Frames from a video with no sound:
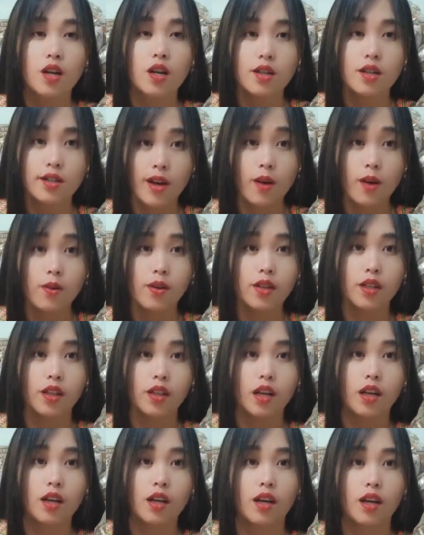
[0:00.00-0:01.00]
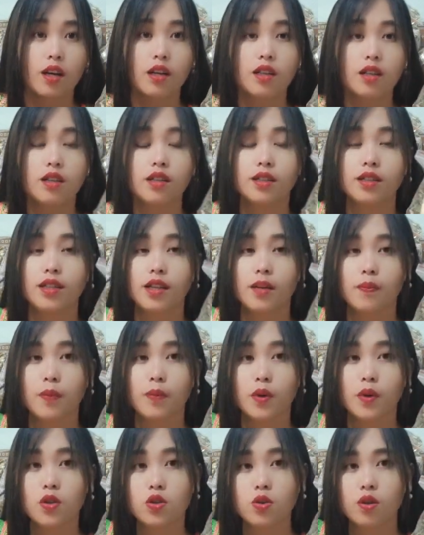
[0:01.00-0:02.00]
trao linh đã lỡ nó
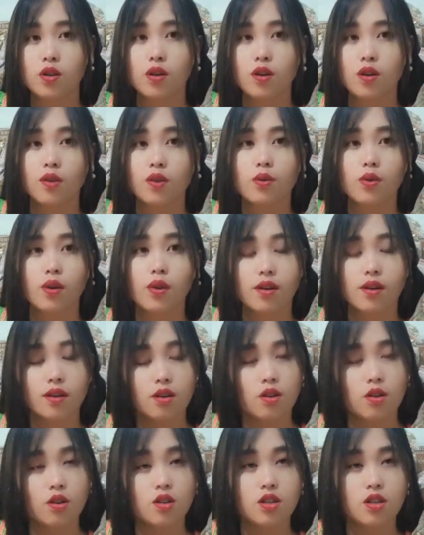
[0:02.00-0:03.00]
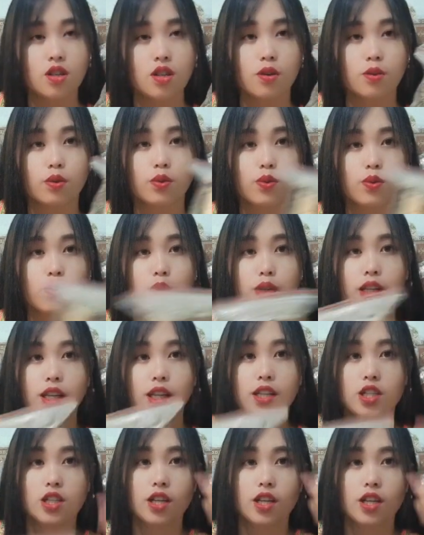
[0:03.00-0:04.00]
chạy bó chua nó cũng yếu là kho trâu tù
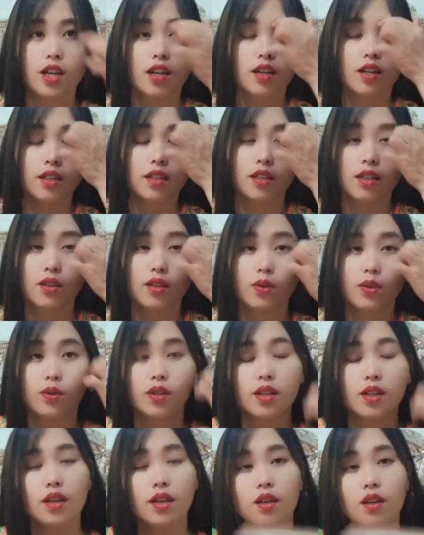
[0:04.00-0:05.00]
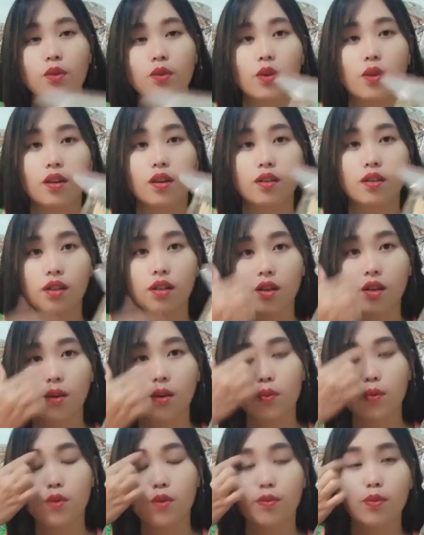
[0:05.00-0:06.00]
nhẹ chế lời tiền tù tí ninh của có tao
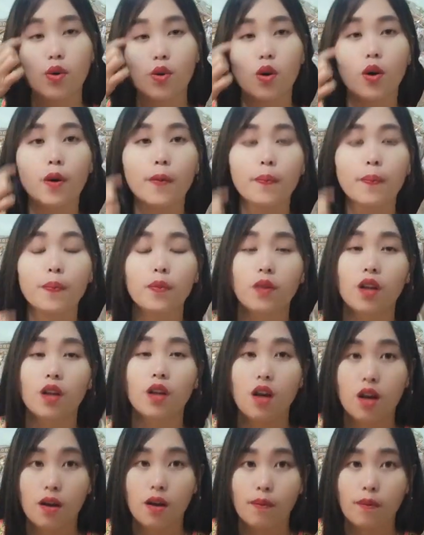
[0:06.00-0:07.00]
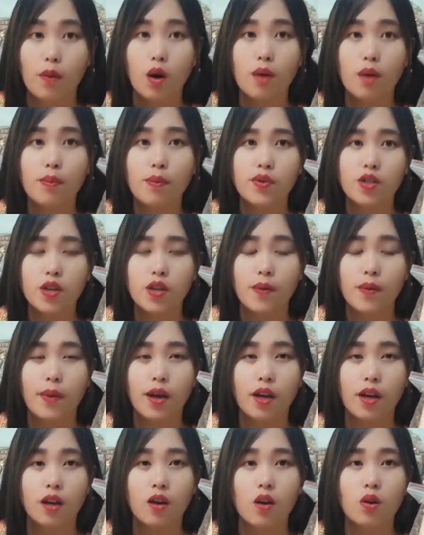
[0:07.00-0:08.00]
tạo mua mó mó một trao
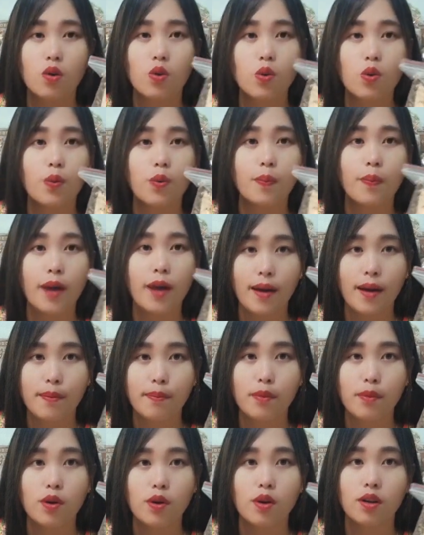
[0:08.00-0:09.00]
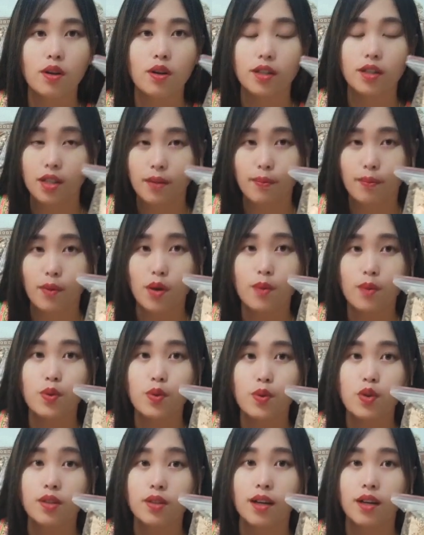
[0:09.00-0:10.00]
bể có lú plám mò lời tiền mó
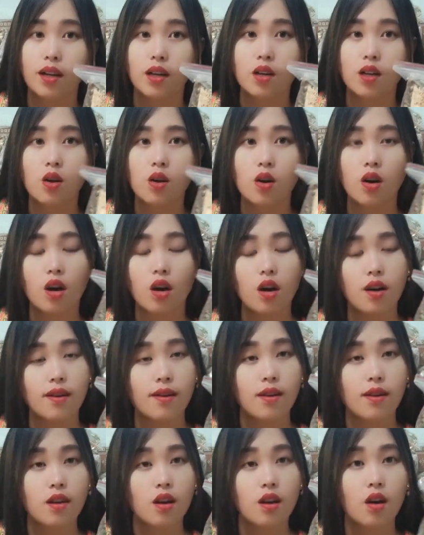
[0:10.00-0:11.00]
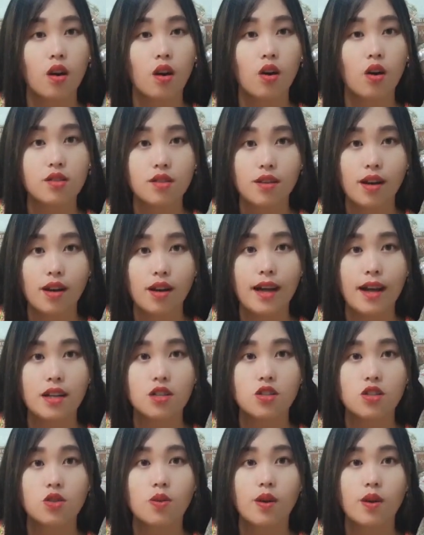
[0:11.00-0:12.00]
một trao đã có ở à, cho
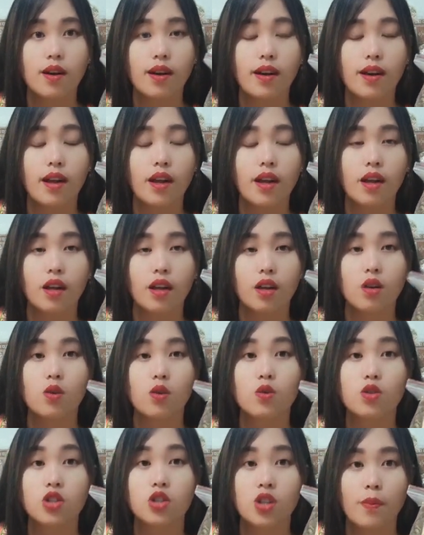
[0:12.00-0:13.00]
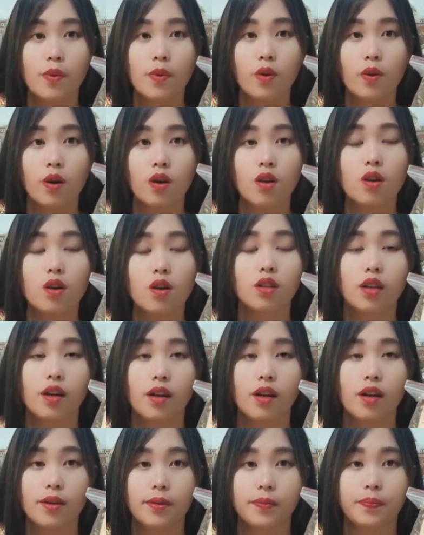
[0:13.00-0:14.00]
lá ruột kề có lú chế mình nhỏ lo đó
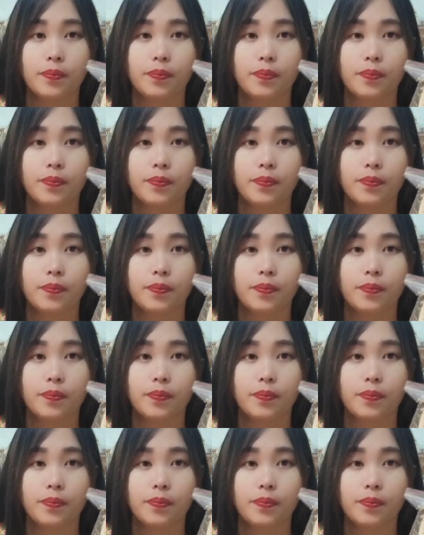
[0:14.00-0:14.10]
nè